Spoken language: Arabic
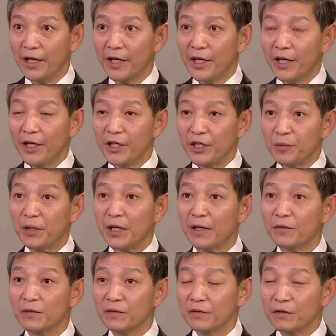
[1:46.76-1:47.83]
الدينية
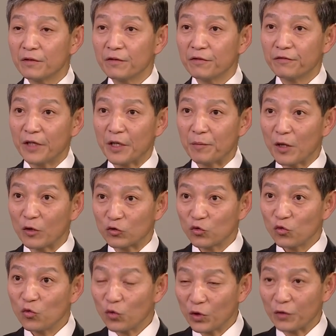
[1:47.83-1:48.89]
غير الشرعية في
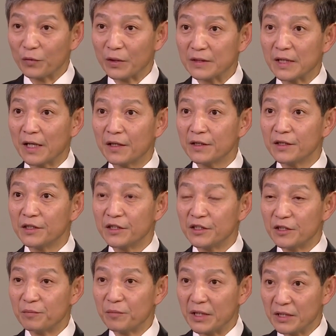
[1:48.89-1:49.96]
الصين
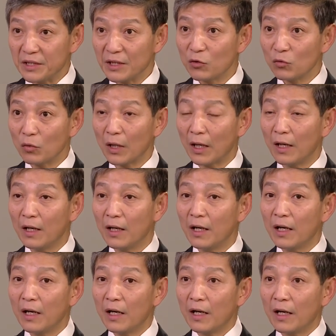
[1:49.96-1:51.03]

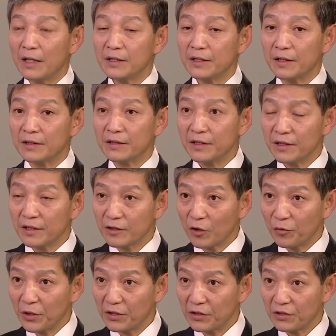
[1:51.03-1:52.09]
وصاحب آه، هذه
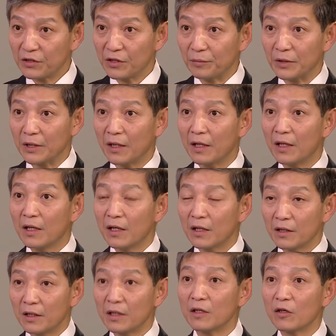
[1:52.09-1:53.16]
المؤسسة
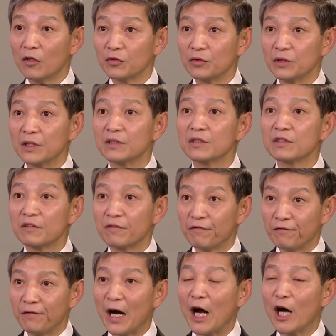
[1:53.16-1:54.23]
الدينية غير الشرعية
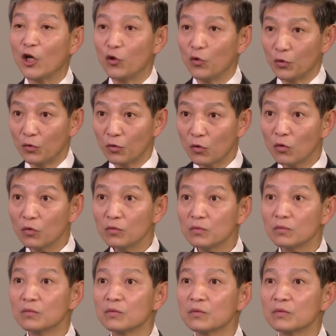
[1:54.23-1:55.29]
اسمه لي
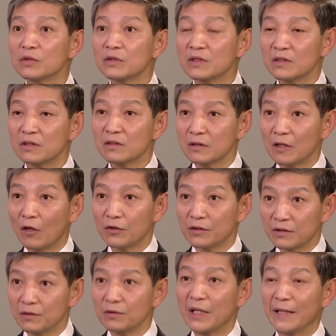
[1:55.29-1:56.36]
هونجي هو
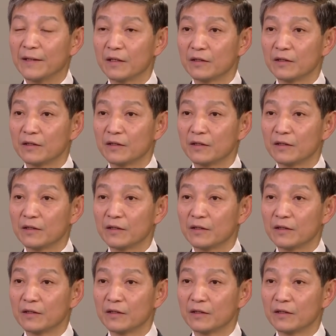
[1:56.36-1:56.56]
كان